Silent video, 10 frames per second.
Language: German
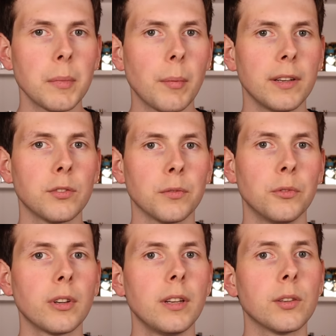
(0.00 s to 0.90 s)
mir aber nicht so
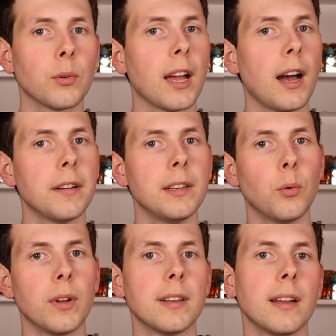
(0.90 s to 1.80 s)
wirklich und gerade die
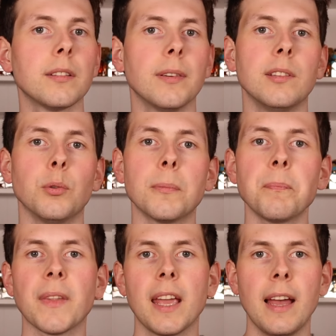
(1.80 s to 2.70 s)
Eau Intense Version,
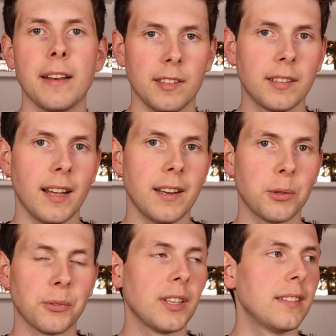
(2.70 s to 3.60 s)
das ist halt ein
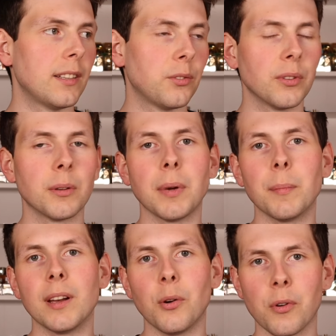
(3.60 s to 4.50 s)
Duft, der zündet bei
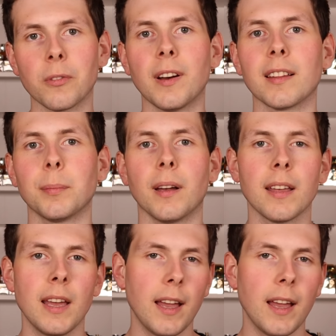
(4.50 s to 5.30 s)
mir unfassbar.